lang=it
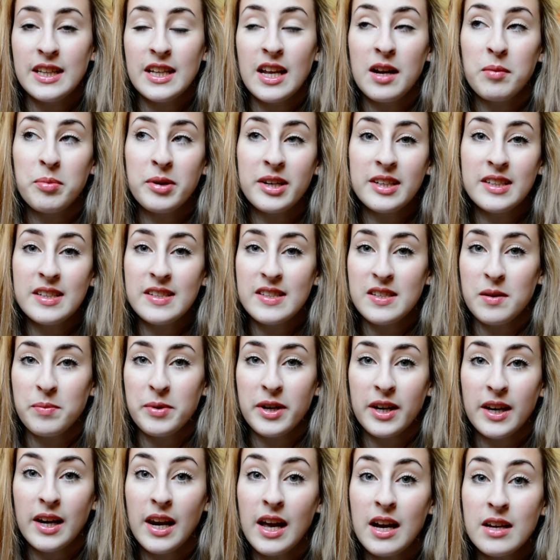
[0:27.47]
della partenza
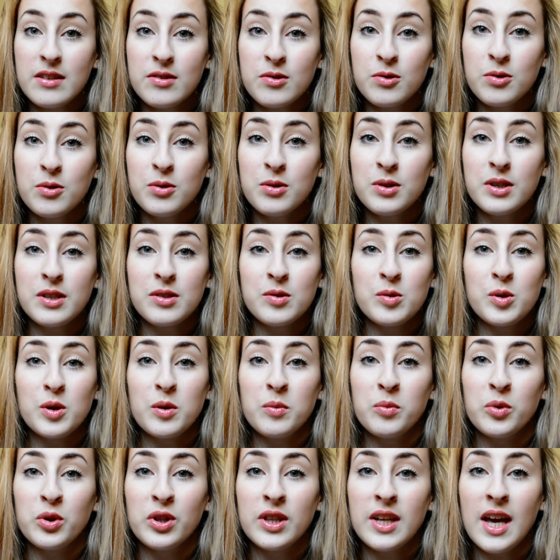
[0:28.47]
per Glasgow che sono
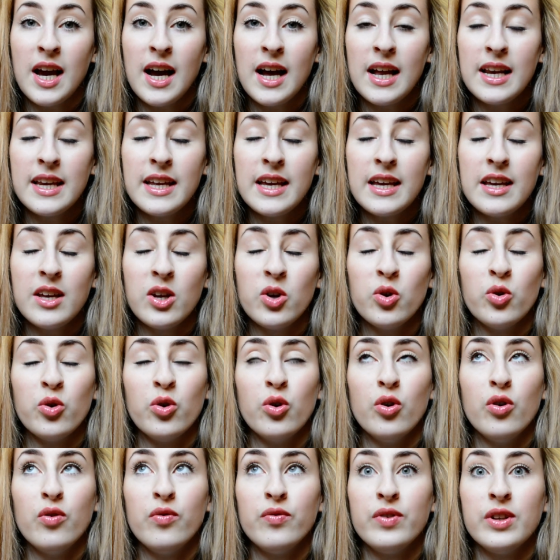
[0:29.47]
i mondiali e io
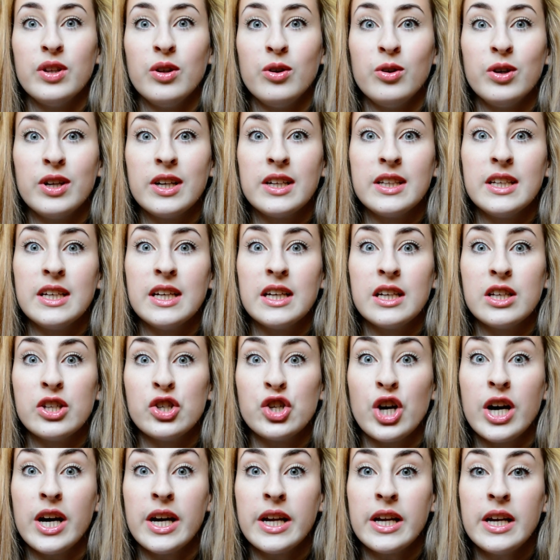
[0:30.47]
non vedo l'ora di
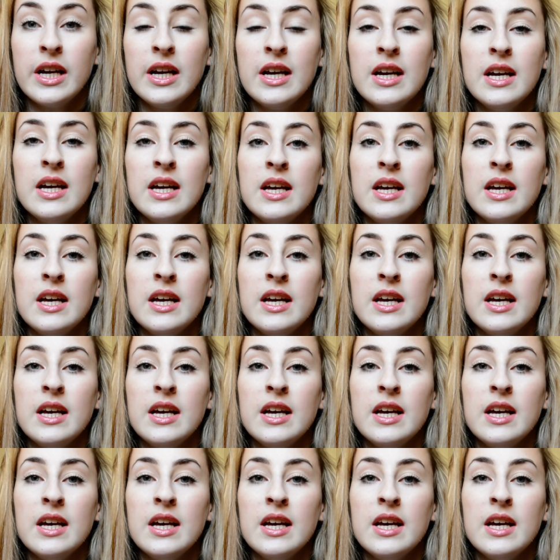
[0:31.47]
gareggiare